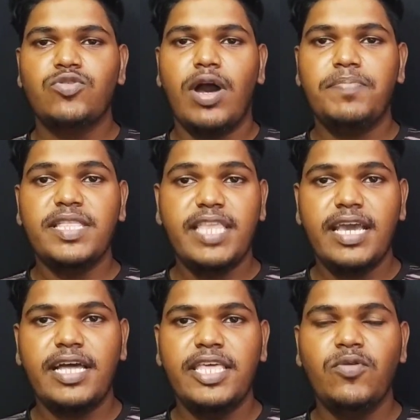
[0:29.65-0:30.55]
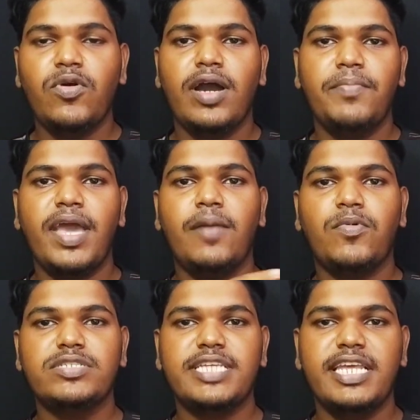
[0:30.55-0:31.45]
सो आपने देखा नहीं होगा मैं
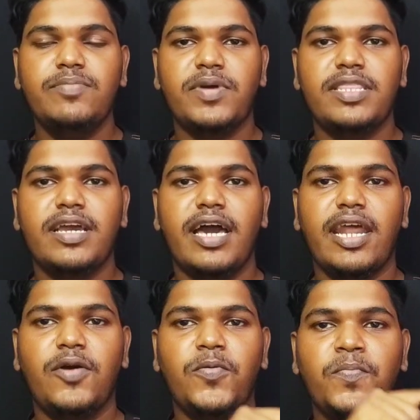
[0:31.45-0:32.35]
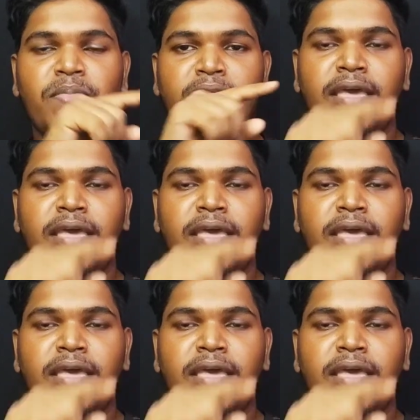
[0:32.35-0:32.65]
आपको स्क्रीन पर दिखा रहा हूँ